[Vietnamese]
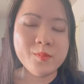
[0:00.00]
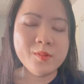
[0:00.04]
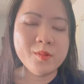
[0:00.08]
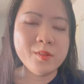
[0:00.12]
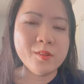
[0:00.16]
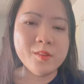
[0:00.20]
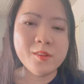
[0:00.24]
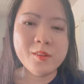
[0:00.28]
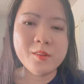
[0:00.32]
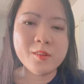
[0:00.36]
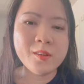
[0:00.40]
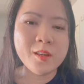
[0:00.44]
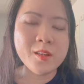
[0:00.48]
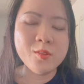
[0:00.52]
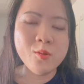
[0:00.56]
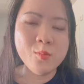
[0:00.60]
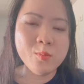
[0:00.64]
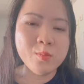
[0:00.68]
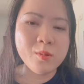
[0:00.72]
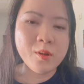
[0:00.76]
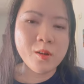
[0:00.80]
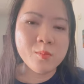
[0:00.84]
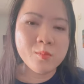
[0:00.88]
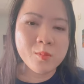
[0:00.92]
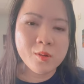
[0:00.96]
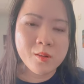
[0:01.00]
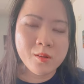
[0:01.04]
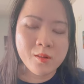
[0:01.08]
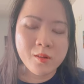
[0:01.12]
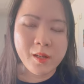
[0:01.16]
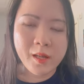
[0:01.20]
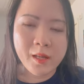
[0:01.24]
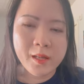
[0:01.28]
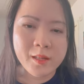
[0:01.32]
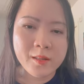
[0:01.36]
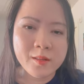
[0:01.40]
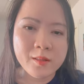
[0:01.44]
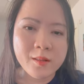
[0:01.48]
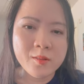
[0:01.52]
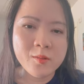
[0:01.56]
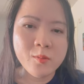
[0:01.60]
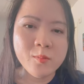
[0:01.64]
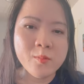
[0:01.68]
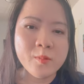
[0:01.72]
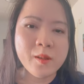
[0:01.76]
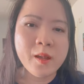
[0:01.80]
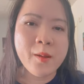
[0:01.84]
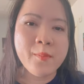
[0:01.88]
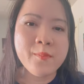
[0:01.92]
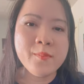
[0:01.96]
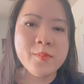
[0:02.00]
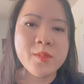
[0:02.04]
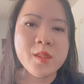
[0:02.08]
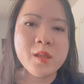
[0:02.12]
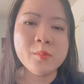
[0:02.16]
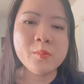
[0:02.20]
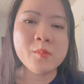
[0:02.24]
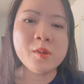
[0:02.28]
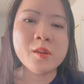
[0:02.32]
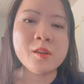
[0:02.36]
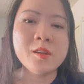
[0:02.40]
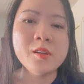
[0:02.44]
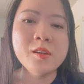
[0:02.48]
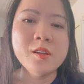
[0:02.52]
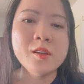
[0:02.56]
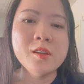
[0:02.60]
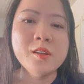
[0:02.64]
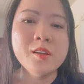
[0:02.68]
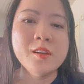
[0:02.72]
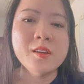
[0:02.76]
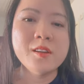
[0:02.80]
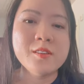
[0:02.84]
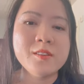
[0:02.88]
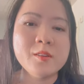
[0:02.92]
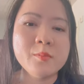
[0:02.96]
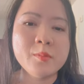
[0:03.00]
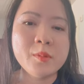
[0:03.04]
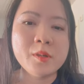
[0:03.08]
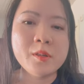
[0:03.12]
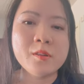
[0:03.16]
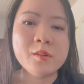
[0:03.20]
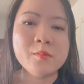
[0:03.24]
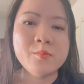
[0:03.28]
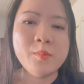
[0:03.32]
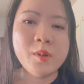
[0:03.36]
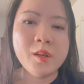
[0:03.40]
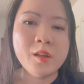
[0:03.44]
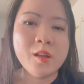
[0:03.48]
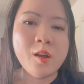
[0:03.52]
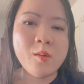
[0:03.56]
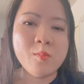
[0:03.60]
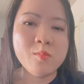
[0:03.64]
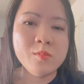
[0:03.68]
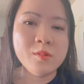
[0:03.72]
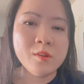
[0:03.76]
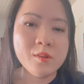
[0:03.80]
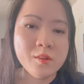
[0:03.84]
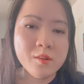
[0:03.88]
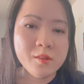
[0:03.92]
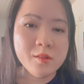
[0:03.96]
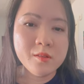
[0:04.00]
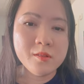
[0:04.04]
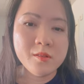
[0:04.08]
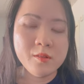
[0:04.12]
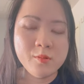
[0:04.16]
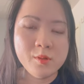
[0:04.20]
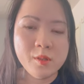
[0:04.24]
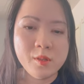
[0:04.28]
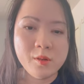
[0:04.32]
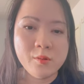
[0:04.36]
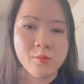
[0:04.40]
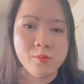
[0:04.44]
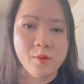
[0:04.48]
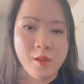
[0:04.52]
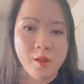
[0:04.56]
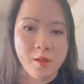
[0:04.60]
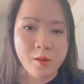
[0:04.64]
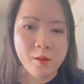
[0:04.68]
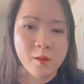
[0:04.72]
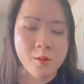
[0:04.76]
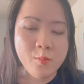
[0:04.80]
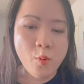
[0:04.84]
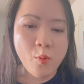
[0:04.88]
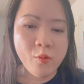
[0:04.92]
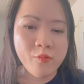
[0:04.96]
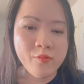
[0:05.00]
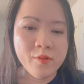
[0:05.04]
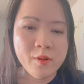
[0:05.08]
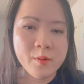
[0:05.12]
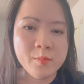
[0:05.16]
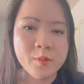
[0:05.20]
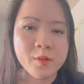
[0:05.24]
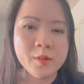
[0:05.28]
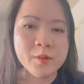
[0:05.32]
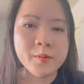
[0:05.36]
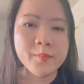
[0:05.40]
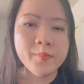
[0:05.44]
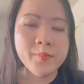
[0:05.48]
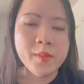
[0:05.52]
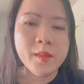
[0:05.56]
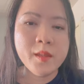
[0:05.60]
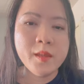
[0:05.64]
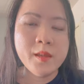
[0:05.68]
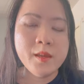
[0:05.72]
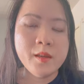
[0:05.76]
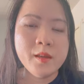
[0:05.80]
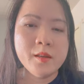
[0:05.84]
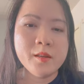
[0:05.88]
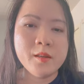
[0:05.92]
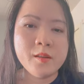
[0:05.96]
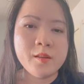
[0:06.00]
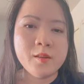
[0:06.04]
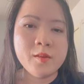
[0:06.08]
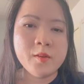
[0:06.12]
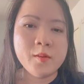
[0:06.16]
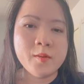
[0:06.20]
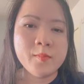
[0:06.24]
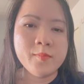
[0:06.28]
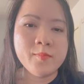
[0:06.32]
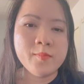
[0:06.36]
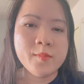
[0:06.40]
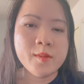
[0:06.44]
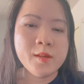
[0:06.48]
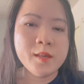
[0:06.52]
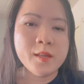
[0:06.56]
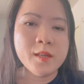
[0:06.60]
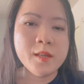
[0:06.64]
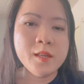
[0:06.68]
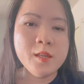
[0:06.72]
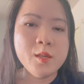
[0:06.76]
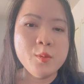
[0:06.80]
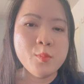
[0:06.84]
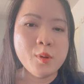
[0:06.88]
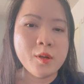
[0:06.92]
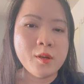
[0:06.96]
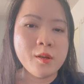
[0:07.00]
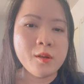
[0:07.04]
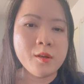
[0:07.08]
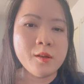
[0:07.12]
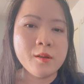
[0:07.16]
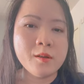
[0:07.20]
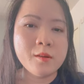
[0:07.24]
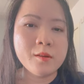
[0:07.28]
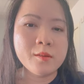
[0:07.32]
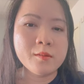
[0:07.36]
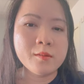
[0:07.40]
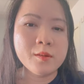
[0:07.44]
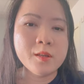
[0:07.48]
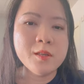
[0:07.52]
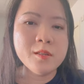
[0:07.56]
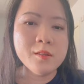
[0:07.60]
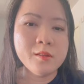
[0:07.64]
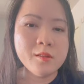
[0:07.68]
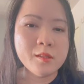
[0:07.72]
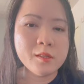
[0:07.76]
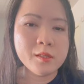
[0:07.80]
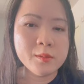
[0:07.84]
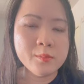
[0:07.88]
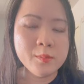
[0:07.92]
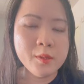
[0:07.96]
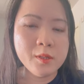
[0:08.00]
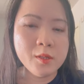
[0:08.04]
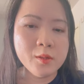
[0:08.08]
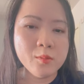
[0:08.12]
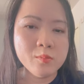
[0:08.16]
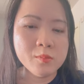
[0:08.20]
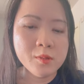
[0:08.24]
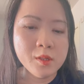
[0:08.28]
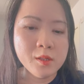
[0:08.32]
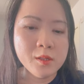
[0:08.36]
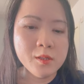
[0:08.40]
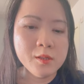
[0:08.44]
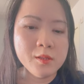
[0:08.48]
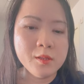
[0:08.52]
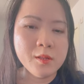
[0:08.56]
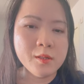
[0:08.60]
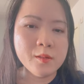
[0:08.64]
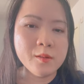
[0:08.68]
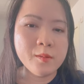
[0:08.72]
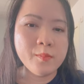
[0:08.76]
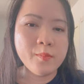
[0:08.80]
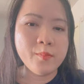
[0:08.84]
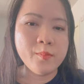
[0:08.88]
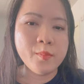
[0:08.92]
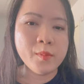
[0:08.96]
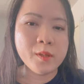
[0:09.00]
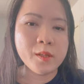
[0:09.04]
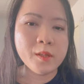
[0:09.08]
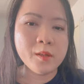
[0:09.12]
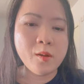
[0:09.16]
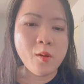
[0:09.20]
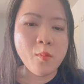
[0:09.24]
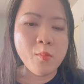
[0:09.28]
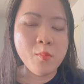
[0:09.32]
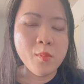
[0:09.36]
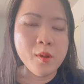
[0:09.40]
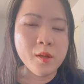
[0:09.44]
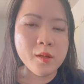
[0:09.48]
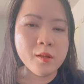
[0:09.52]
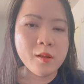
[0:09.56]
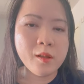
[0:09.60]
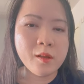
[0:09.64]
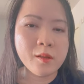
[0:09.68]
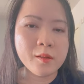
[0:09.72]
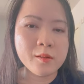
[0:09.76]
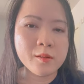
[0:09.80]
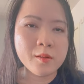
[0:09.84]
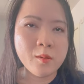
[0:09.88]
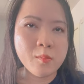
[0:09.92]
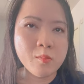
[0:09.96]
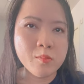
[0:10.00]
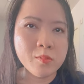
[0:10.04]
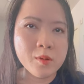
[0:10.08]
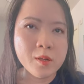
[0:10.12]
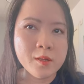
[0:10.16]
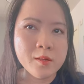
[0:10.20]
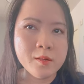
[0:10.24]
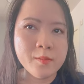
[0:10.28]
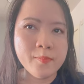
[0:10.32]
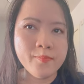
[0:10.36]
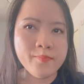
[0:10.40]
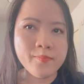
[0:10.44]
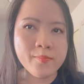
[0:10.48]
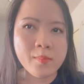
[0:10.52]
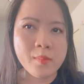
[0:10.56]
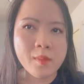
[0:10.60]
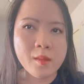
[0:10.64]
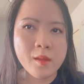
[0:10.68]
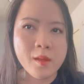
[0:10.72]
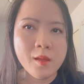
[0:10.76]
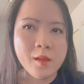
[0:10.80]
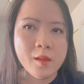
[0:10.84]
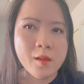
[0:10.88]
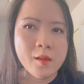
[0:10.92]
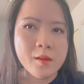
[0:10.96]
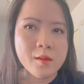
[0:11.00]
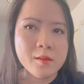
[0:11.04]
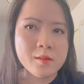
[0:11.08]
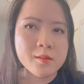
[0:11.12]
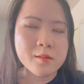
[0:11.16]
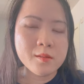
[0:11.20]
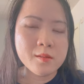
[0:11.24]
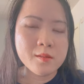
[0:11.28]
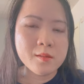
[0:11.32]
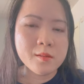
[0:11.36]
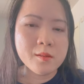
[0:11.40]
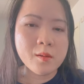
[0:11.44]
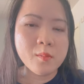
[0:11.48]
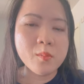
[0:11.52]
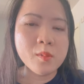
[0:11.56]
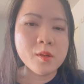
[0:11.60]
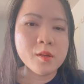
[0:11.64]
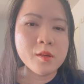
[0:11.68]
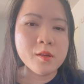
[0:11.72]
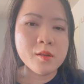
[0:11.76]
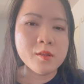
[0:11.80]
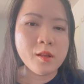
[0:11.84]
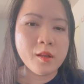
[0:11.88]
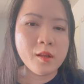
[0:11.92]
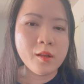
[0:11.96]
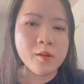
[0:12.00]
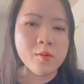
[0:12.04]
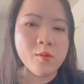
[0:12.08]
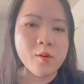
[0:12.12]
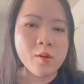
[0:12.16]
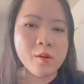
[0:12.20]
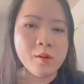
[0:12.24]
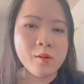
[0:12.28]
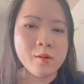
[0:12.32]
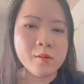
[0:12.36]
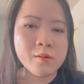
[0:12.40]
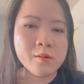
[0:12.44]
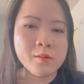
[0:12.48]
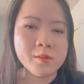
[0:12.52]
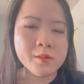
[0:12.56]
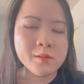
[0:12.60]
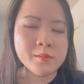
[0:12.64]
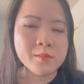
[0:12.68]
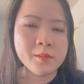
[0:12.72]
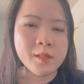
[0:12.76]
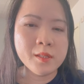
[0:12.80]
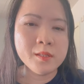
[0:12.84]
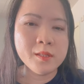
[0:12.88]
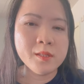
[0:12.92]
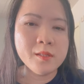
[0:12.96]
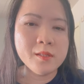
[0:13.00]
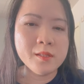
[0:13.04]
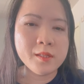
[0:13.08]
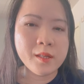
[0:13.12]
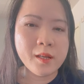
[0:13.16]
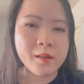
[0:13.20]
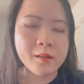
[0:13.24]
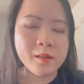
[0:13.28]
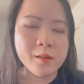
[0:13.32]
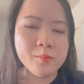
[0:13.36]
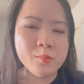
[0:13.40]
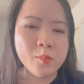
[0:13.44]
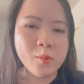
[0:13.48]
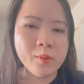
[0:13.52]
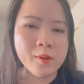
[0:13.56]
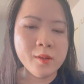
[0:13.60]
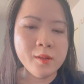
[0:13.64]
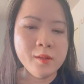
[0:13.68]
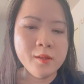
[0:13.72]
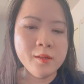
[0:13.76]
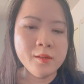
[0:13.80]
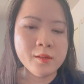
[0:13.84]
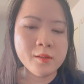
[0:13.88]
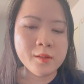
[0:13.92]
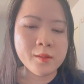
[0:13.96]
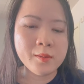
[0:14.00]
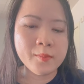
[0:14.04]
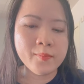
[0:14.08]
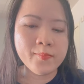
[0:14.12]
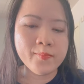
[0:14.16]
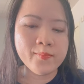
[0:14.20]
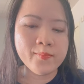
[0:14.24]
nó kết thúc không có hay kết thúc thảm nhưng mà nhưng mà mình học được rất là nhiều điều về cái bộ phim đó à, thì khi mà cái người bị ung thư á, mình không biết là trong cái trong cái cơ thể của họ đã sinh sản ra một cái uh,